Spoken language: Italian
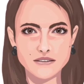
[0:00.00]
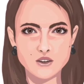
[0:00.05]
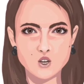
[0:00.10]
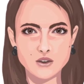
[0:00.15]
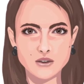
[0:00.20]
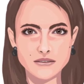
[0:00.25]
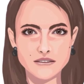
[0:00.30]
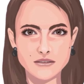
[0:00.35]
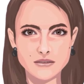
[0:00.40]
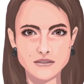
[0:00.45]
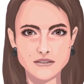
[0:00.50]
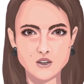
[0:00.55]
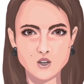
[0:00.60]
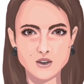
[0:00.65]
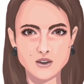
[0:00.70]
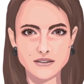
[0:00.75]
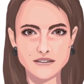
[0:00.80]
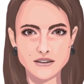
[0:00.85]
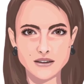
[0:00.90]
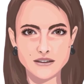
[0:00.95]
essere
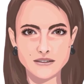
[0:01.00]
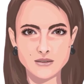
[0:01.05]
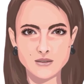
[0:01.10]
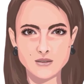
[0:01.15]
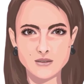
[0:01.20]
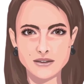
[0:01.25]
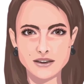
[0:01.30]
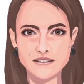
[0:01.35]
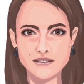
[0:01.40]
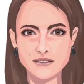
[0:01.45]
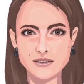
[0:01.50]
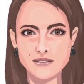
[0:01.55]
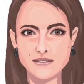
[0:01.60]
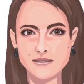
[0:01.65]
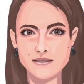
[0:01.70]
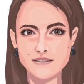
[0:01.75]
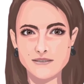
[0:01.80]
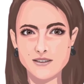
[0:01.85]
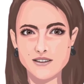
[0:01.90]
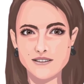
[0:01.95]
investiti da un
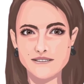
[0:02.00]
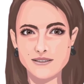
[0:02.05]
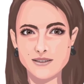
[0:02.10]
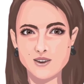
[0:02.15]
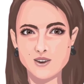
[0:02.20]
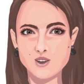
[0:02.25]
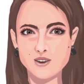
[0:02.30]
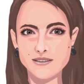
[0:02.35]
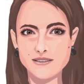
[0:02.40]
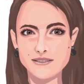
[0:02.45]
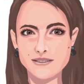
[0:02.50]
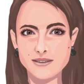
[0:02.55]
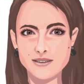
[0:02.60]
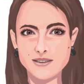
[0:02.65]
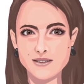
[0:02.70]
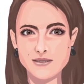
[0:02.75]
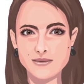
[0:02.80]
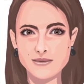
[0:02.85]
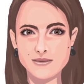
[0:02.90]
getto d'acqua a cascata.